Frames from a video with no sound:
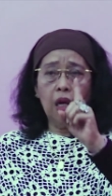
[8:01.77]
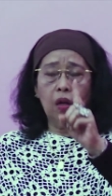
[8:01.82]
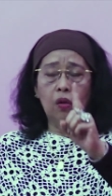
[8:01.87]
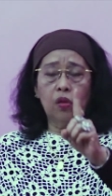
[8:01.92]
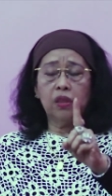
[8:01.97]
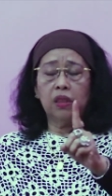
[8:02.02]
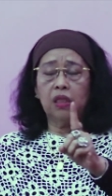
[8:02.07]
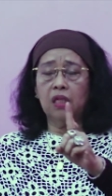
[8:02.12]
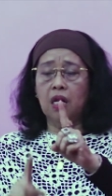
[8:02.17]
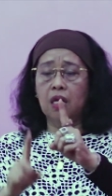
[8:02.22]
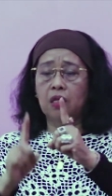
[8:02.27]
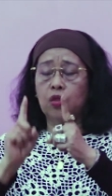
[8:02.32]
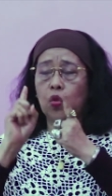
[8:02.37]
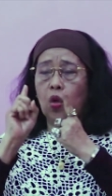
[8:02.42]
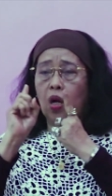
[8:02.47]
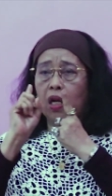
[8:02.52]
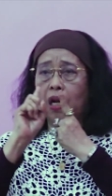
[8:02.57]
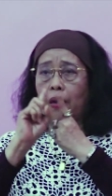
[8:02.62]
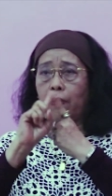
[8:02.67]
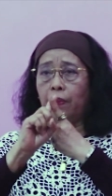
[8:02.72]
kalau
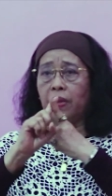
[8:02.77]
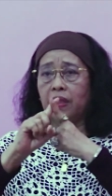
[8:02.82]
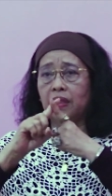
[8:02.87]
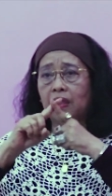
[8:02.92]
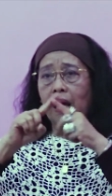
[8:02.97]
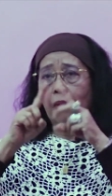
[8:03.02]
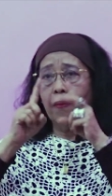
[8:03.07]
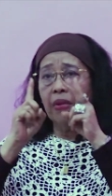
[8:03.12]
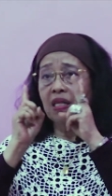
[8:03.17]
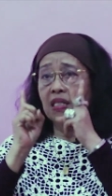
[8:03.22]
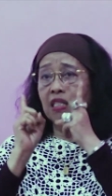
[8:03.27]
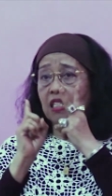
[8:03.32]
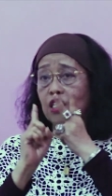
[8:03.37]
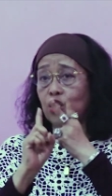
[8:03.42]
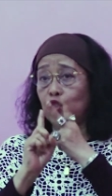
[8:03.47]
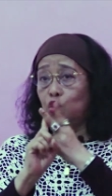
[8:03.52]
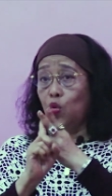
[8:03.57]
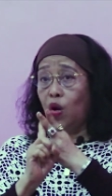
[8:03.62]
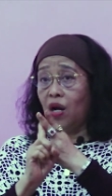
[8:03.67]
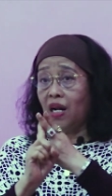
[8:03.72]
tidak juara pertama jadi